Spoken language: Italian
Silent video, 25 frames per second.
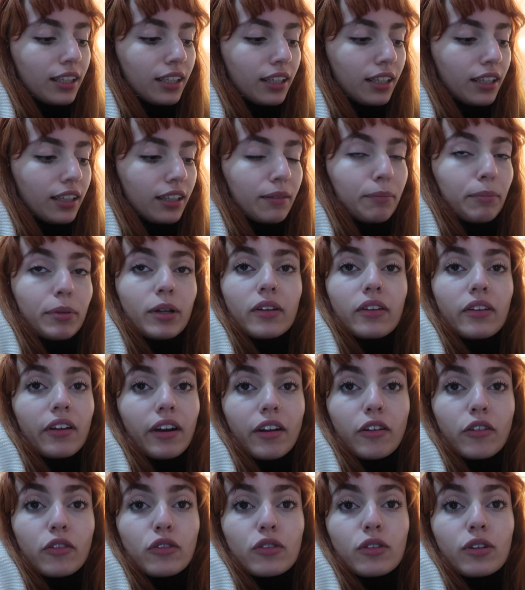eh, però
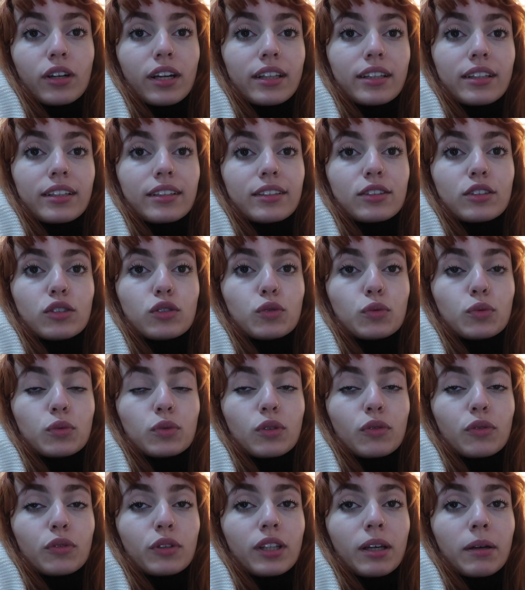saranno giornate di
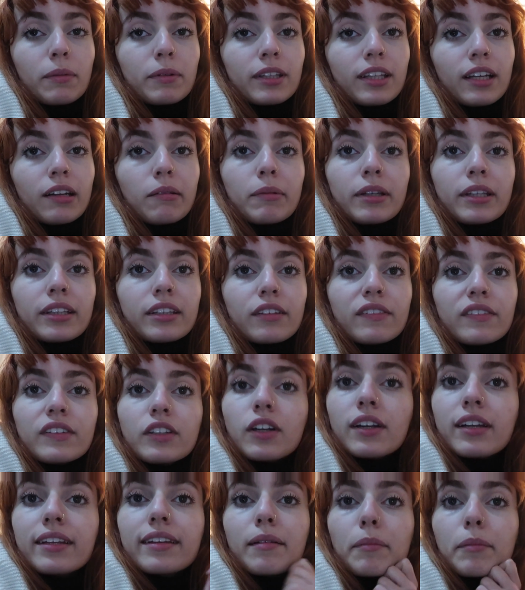studio fondamentalmente
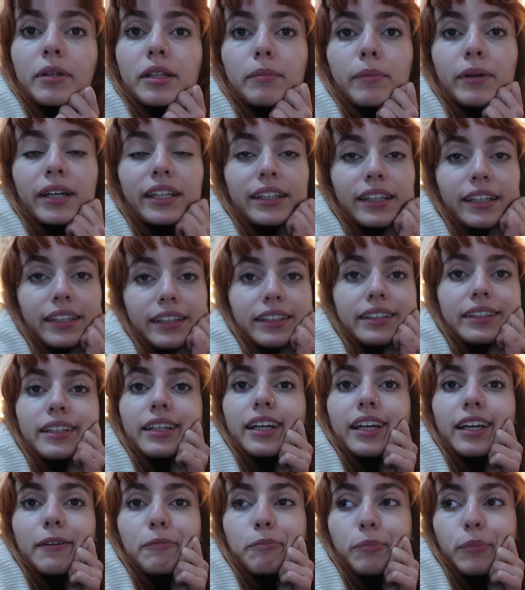fino all'esame di martedì e